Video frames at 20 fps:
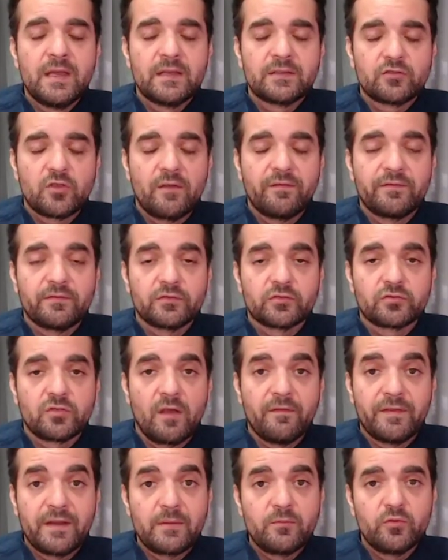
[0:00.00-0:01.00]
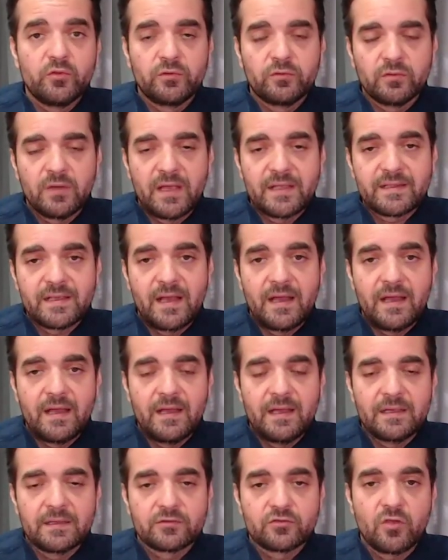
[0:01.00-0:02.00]
sofrem muito,
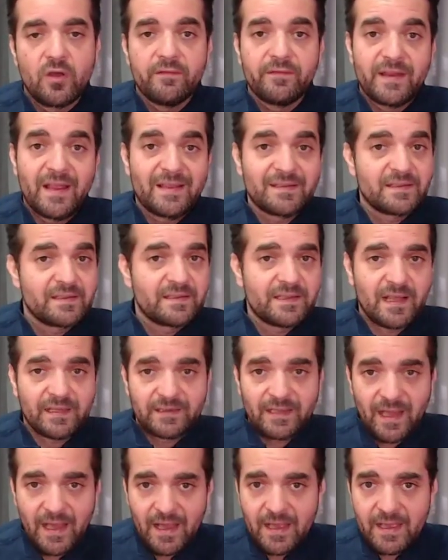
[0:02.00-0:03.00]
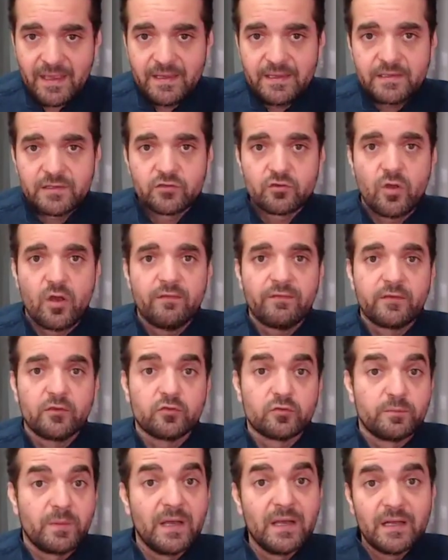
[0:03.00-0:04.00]
a, a, sofrem as estatais, sofrem
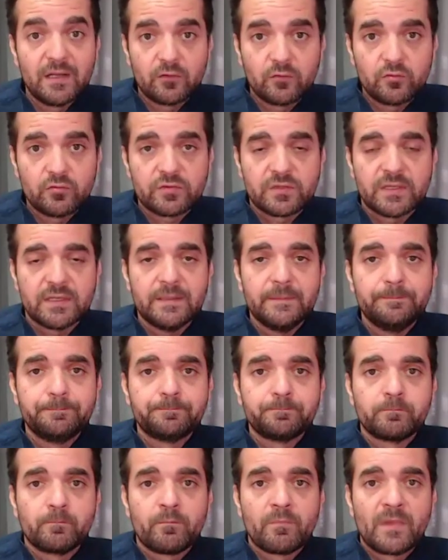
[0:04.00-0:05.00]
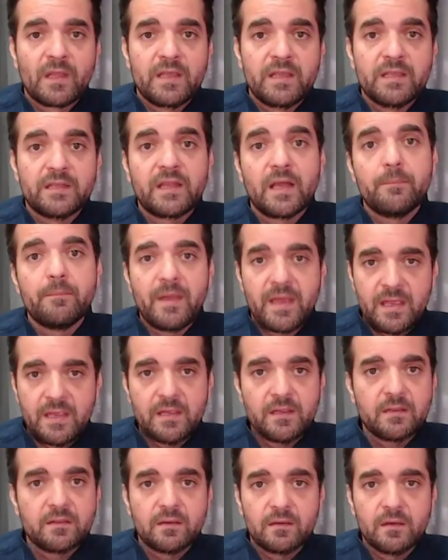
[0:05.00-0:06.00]
os bancos, né? E
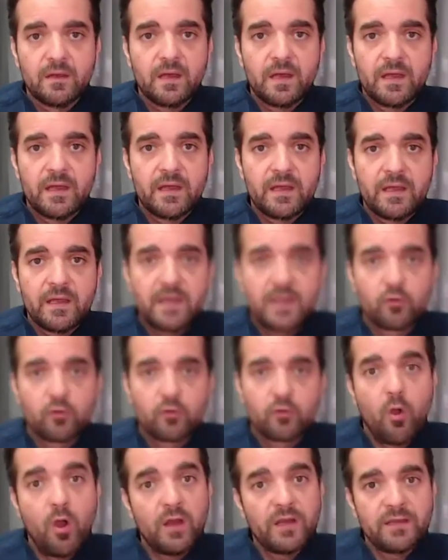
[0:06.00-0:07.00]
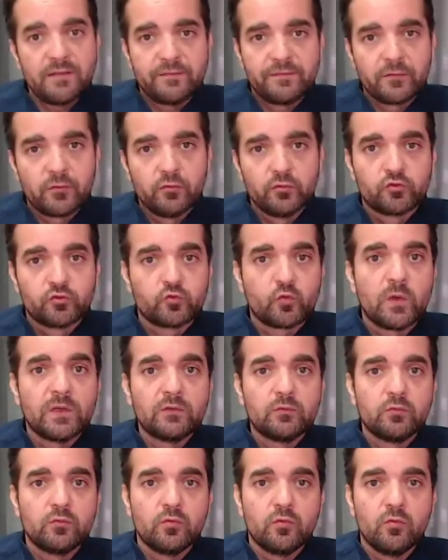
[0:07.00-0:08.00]
também é, é, colhem frutos
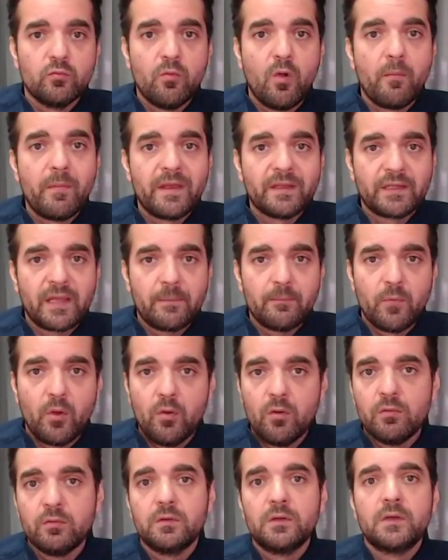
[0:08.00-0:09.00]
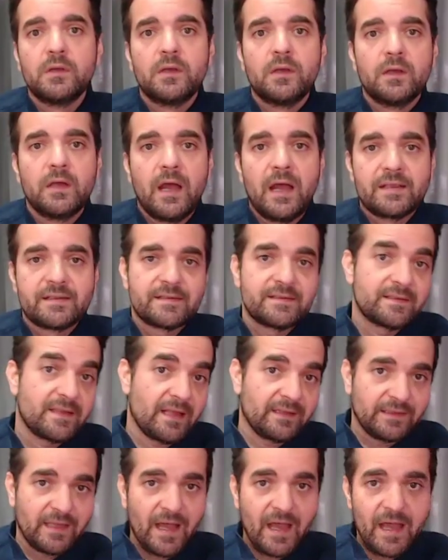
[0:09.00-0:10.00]
quando o momento é bom as
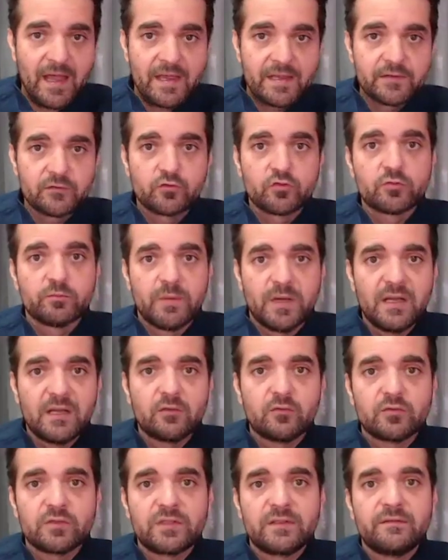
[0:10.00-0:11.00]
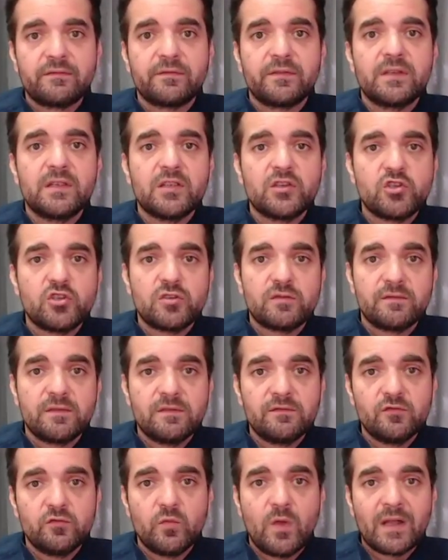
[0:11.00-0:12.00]
estatais, os bancos, enfim, a gente
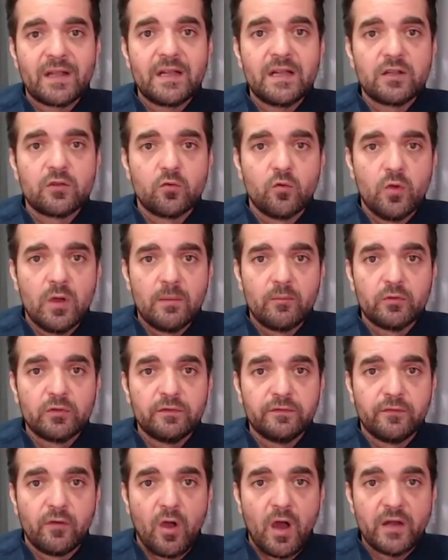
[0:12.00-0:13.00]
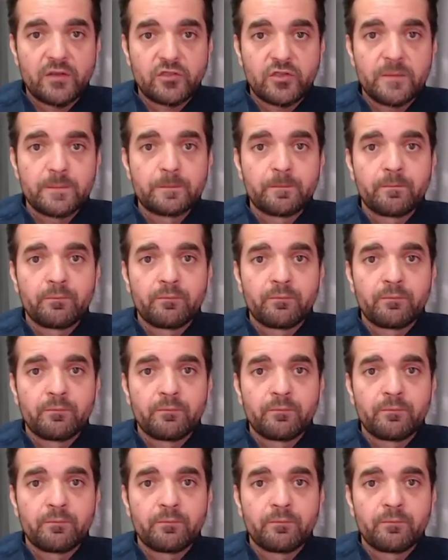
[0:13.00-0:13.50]
vive uma gangorra muito forte